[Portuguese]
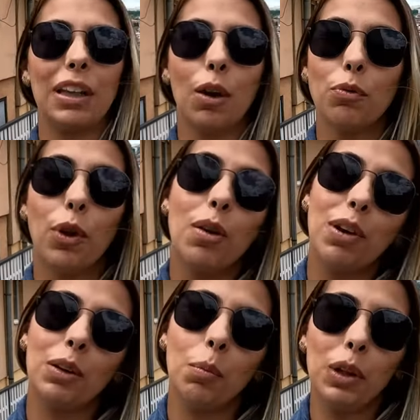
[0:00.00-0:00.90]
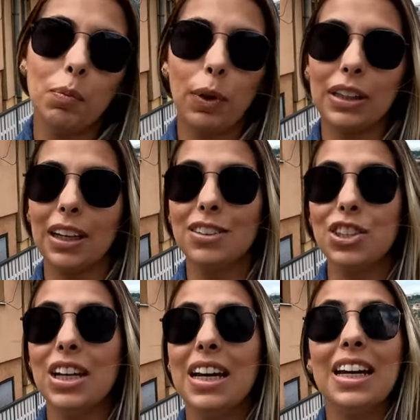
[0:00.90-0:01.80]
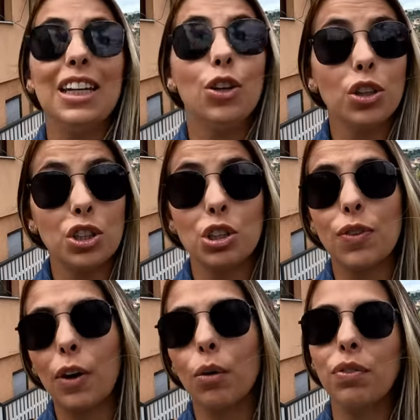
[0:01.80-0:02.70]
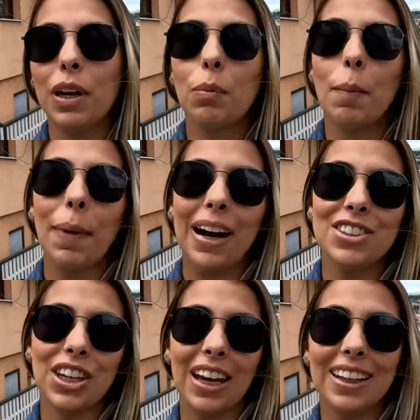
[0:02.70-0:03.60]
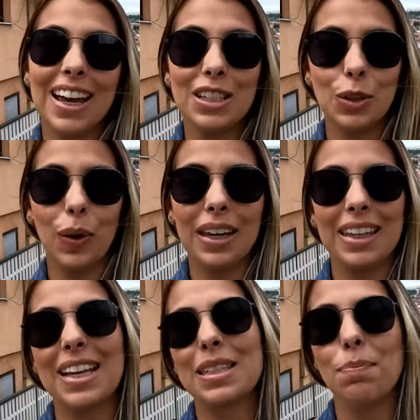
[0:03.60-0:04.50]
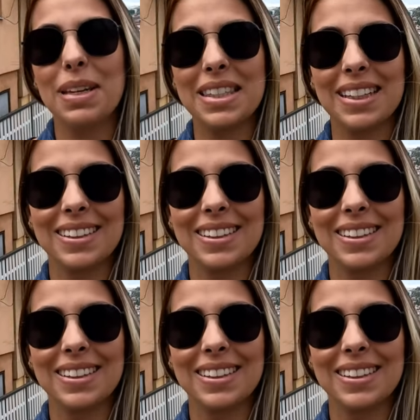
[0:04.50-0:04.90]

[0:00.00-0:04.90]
Então foi um evento muito importante e hoje a gente vai conferir uma parte que ainda restou aqui dessa pista.